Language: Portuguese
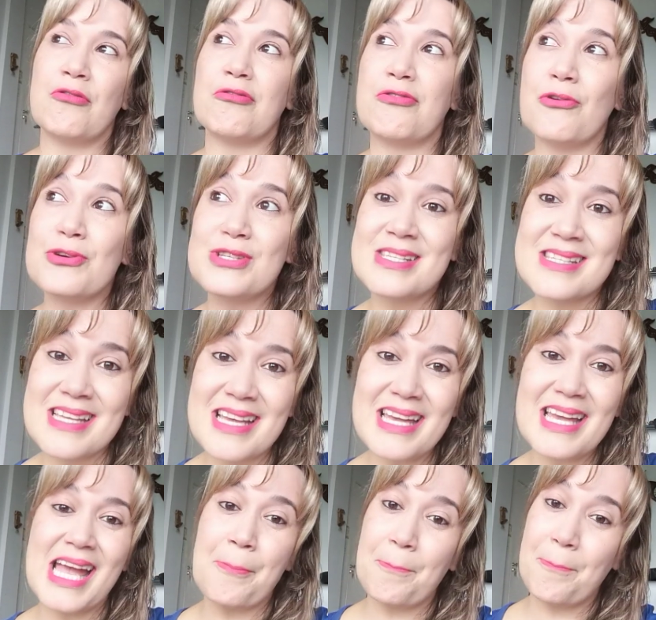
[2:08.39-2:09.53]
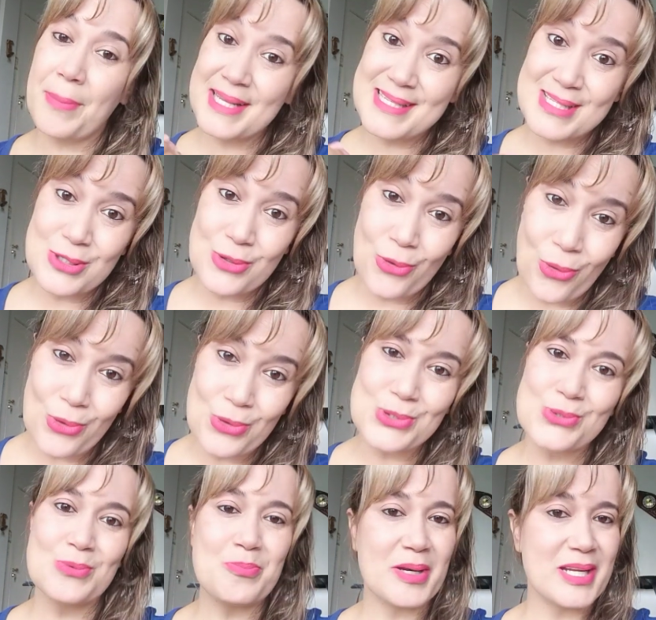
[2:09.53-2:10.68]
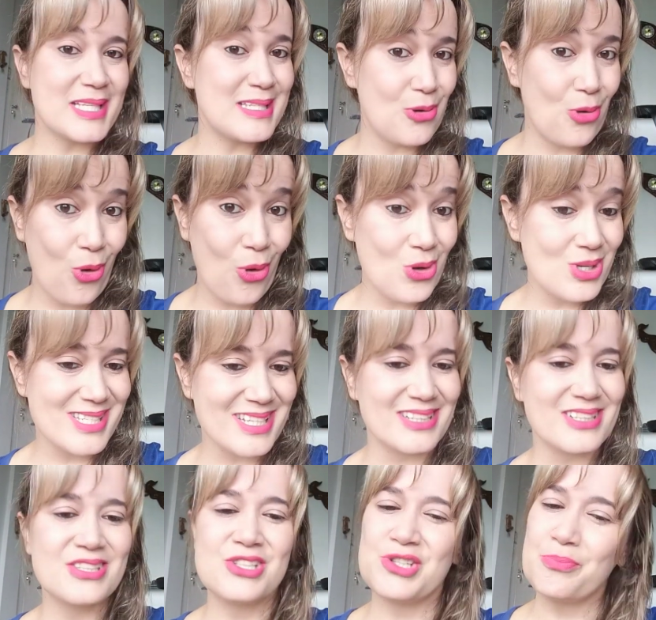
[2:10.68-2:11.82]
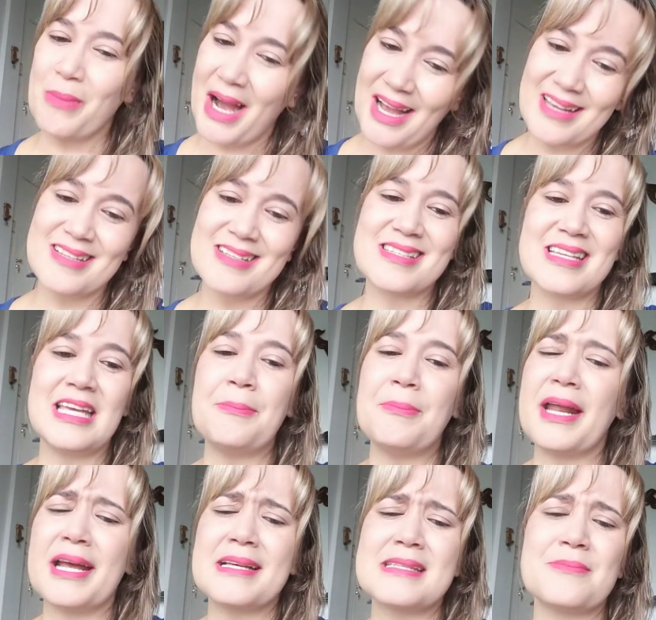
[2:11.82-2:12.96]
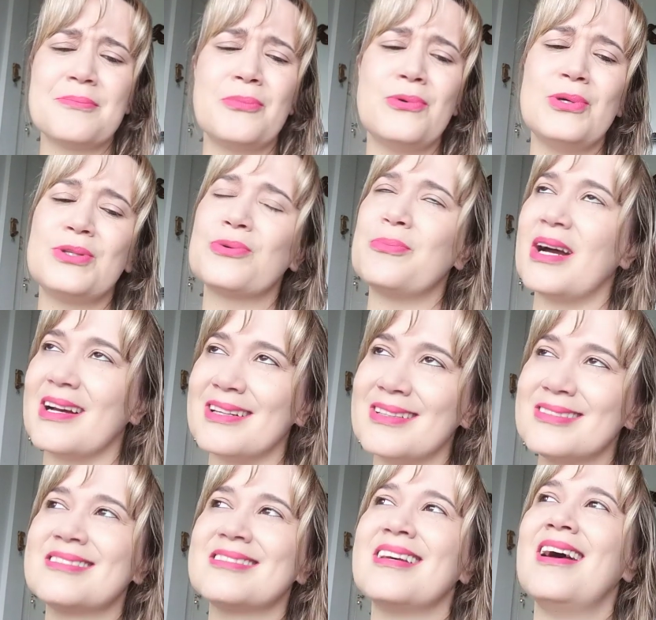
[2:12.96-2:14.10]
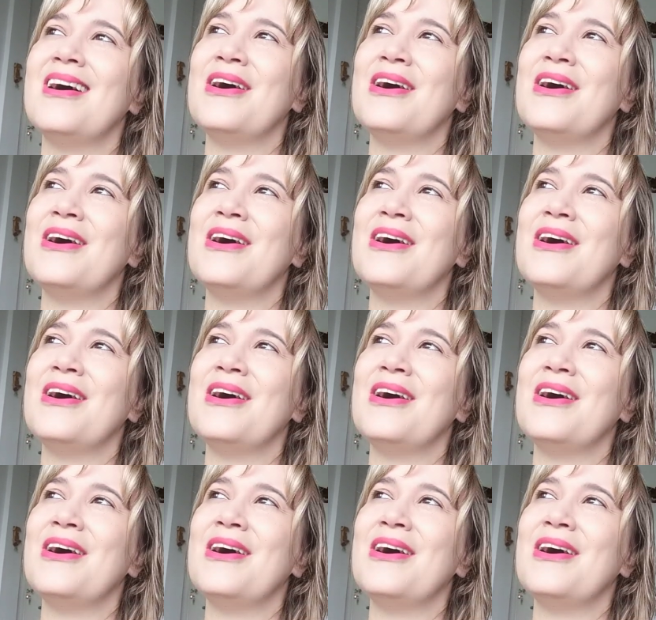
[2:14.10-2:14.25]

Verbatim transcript: Você é precioso e preciosa demais e merece muito mais